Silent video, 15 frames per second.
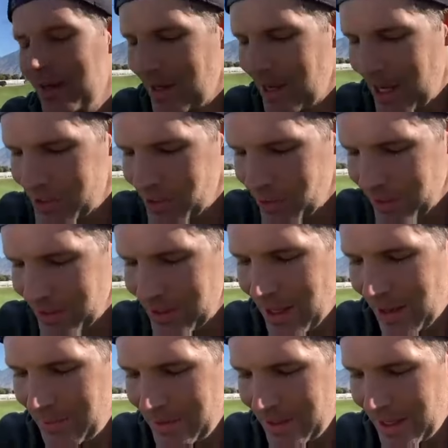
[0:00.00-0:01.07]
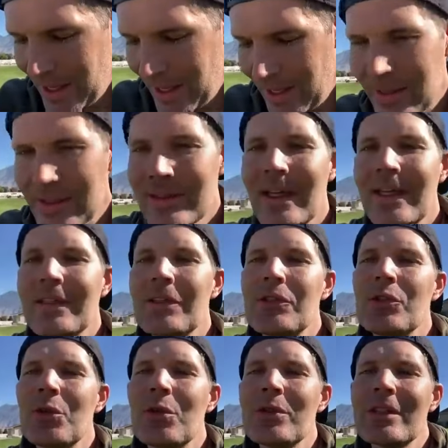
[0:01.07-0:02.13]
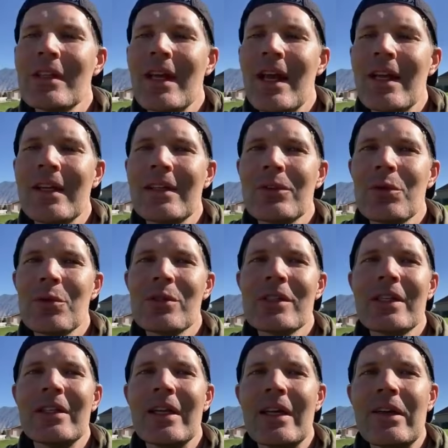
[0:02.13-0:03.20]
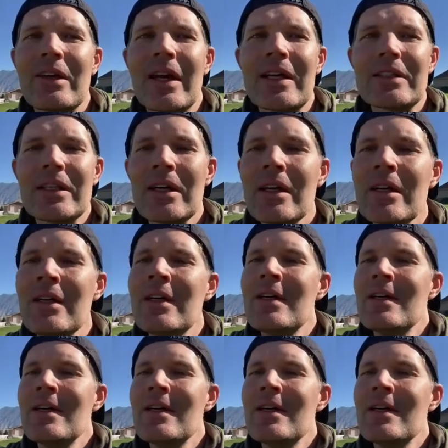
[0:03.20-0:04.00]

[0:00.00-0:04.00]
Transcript: 가족이 함께 세인트 조지라는 도시에 내려가서